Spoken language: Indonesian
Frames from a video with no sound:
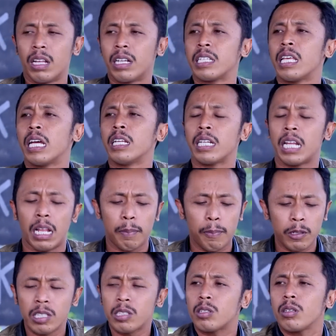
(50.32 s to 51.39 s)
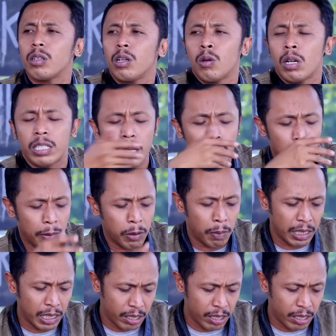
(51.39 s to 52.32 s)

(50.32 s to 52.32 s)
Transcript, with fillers: Rinjani nelpon tis, lu aja yang bawa penumpang